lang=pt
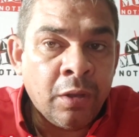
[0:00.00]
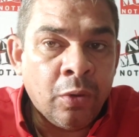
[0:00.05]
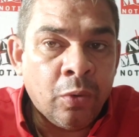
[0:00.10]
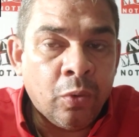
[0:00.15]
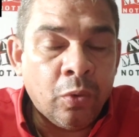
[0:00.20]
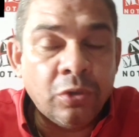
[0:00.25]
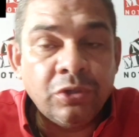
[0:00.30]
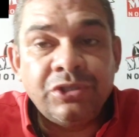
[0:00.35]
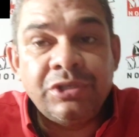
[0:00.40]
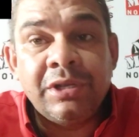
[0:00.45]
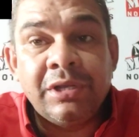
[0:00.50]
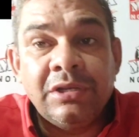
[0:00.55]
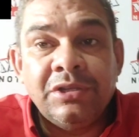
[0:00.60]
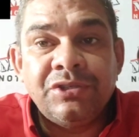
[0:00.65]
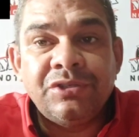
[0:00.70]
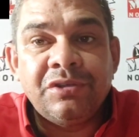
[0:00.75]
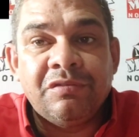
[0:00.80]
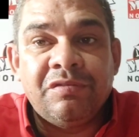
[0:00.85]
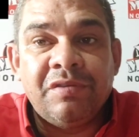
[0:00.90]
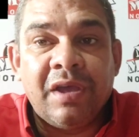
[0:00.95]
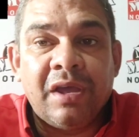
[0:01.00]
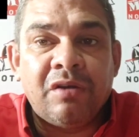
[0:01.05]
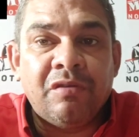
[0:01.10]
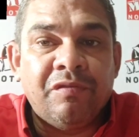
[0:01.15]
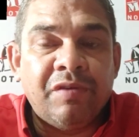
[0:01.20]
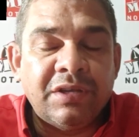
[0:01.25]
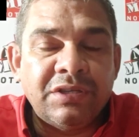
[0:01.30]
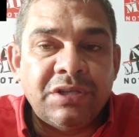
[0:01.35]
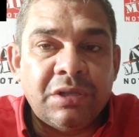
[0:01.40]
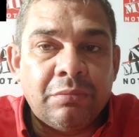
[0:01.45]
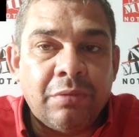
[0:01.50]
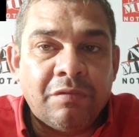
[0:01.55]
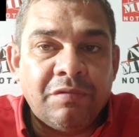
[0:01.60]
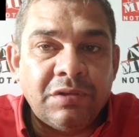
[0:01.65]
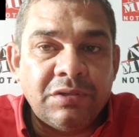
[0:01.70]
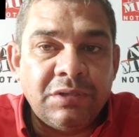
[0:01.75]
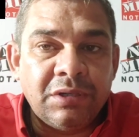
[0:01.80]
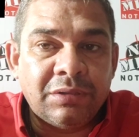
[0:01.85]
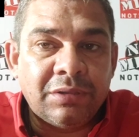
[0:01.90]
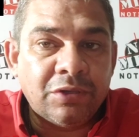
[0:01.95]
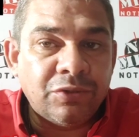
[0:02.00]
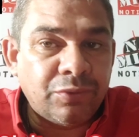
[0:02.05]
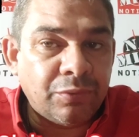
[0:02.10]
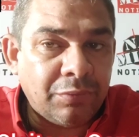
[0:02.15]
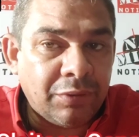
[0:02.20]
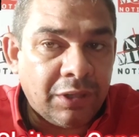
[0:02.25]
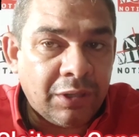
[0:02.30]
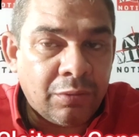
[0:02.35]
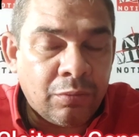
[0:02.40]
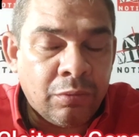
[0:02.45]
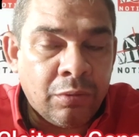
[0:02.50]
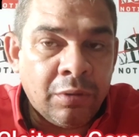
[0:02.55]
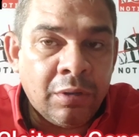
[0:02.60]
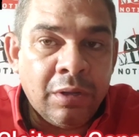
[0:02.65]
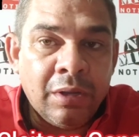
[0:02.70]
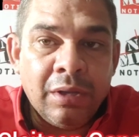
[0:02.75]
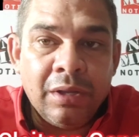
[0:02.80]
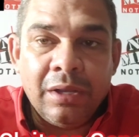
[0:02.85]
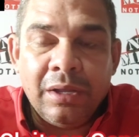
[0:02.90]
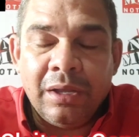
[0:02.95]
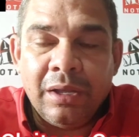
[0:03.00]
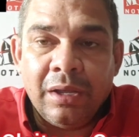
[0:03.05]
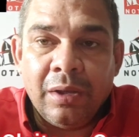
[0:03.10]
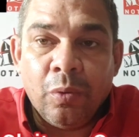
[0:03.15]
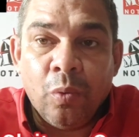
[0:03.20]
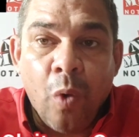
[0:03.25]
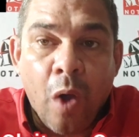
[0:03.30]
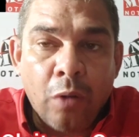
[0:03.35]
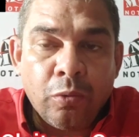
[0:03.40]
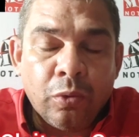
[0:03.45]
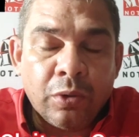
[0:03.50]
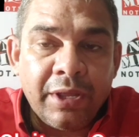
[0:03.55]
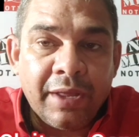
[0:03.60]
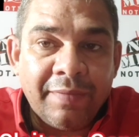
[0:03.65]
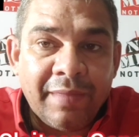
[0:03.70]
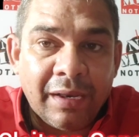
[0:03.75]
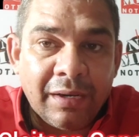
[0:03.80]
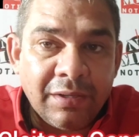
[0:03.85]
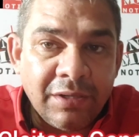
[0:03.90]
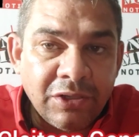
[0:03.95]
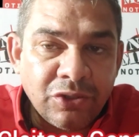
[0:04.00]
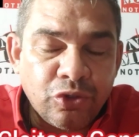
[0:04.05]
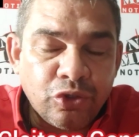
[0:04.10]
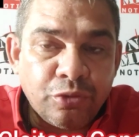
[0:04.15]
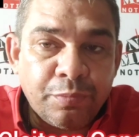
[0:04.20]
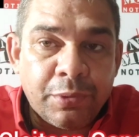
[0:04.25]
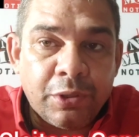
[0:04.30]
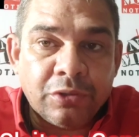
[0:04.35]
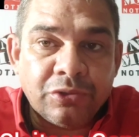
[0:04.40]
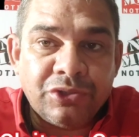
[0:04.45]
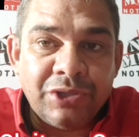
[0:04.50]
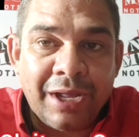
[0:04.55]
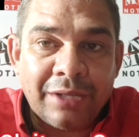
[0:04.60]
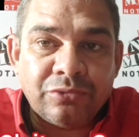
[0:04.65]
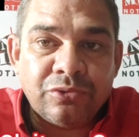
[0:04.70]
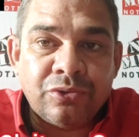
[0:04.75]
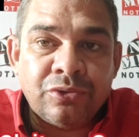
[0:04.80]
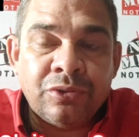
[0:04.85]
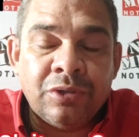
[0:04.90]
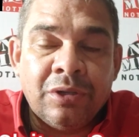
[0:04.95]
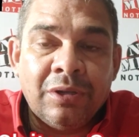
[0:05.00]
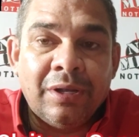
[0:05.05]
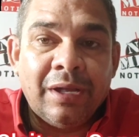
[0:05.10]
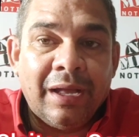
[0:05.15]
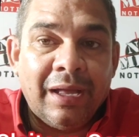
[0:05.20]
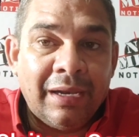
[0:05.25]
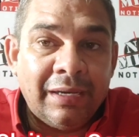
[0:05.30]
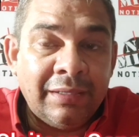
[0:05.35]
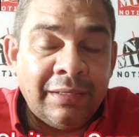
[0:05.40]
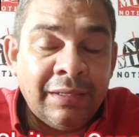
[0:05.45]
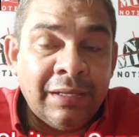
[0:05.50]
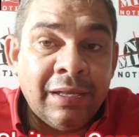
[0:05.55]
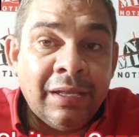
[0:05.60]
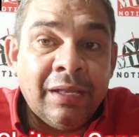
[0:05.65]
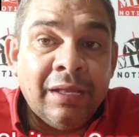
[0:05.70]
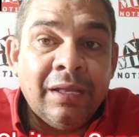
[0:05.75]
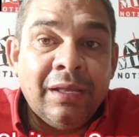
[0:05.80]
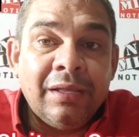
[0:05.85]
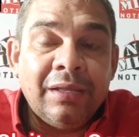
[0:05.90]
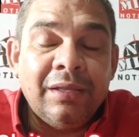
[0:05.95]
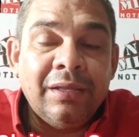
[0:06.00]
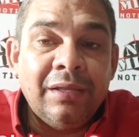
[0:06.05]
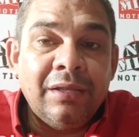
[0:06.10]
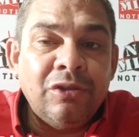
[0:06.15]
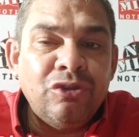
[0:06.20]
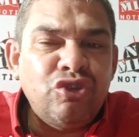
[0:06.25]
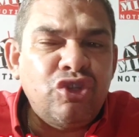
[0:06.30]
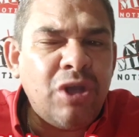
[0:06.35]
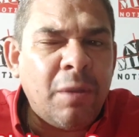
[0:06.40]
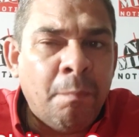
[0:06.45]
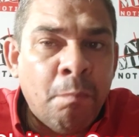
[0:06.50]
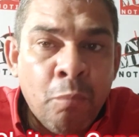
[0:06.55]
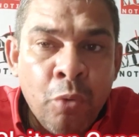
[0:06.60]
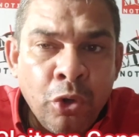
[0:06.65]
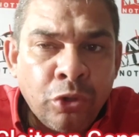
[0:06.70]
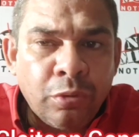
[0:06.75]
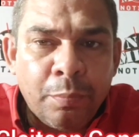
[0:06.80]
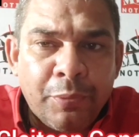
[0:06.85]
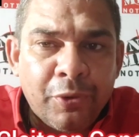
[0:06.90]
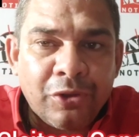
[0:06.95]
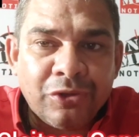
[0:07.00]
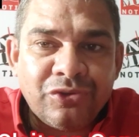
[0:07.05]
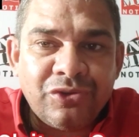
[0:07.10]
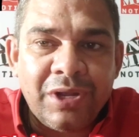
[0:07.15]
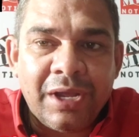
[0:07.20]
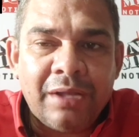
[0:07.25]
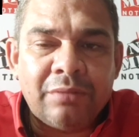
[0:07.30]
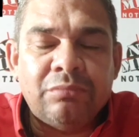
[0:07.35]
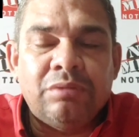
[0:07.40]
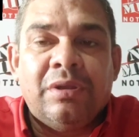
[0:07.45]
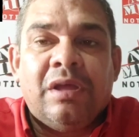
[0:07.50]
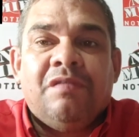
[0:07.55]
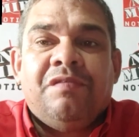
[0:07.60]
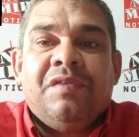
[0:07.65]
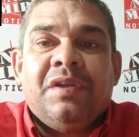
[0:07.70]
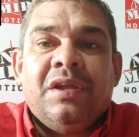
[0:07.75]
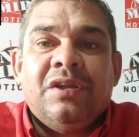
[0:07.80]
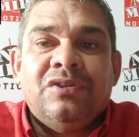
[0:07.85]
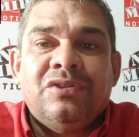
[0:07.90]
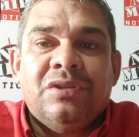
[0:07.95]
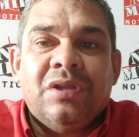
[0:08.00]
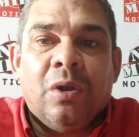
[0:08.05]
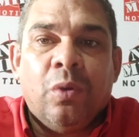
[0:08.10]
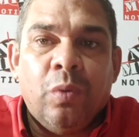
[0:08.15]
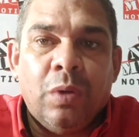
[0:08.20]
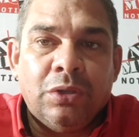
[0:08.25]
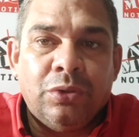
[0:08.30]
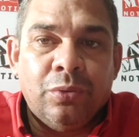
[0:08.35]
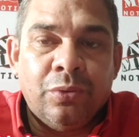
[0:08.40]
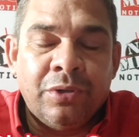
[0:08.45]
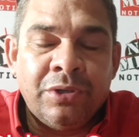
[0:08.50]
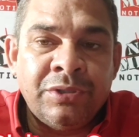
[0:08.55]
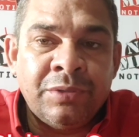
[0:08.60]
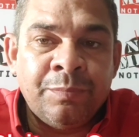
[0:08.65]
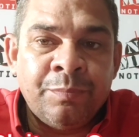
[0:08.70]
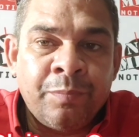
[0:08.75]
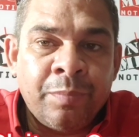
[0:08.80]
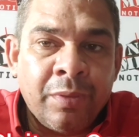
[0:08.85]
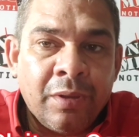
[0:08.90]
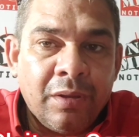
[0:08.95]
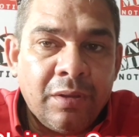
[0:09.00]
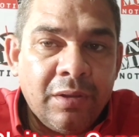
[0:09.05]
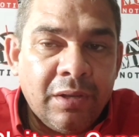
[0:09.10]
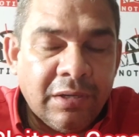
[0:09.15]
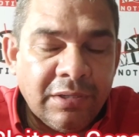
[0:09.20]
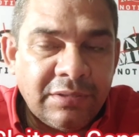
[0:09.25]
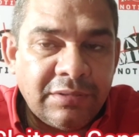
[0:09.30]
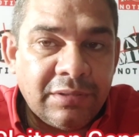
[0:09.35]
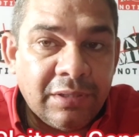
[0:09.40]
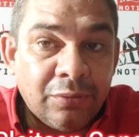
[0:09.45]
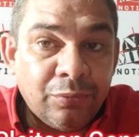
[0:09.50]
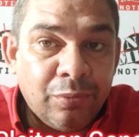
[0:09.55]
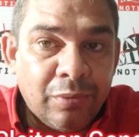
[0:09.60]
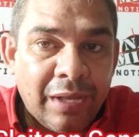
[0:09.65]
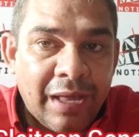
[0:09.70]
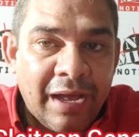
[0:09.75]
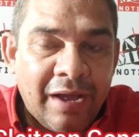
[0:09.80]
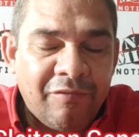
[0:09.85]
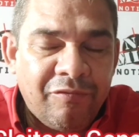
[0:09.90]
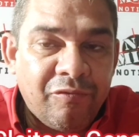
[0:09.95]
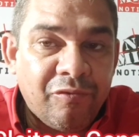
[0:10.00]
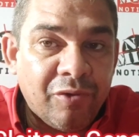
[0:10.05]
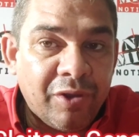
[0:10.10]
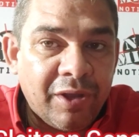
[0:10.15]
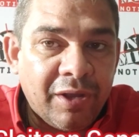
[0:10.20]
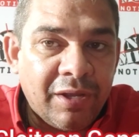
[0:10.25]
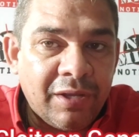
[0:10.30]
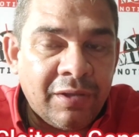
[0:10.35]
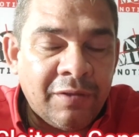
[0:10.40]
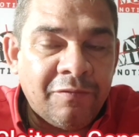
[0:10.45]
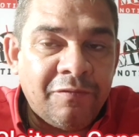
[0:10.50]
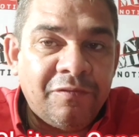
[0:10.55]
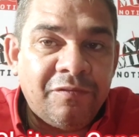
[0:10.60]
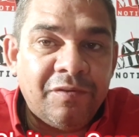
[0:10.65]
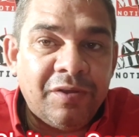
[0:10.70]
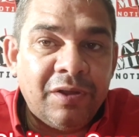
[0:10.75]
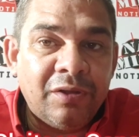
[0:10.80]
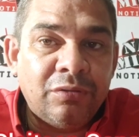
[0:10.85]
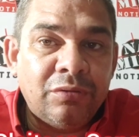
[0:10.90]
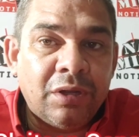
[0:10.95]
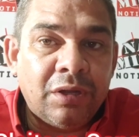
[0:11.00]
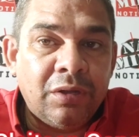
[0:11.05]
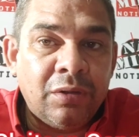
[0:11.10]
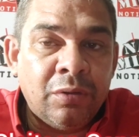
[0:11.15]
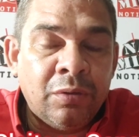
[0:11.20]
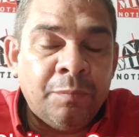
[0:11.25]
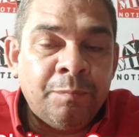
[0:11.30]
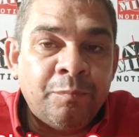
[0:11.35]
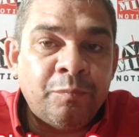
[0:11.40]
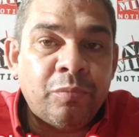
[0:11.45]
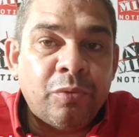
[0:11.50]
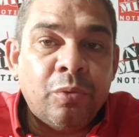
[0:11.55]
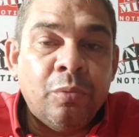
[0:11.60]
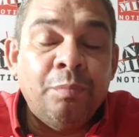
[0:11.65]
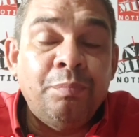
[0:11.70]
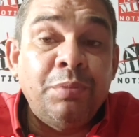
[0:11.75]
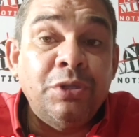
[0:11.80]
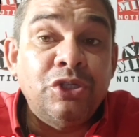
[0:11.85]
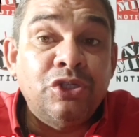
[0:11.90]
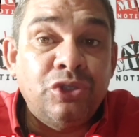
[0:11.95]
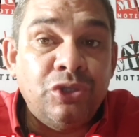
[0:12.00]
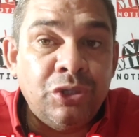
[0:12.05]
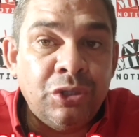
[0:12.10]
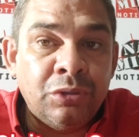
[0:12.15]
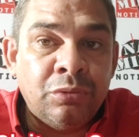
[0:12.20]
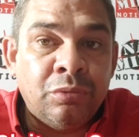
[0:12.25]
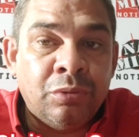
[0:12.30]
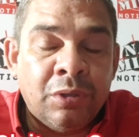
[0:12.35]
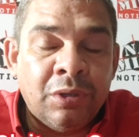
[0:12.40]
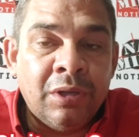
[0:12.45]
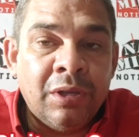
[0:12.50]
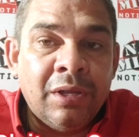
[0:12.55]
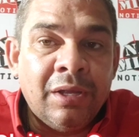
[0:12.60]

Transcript: Hoje eles estiveram fazendo uma visita a Sudeco, é, o algo que analisa os projetos ali, e tinha muito projeto na frente da Rua 2, e ele estando lá foi aí feito aí um pedido,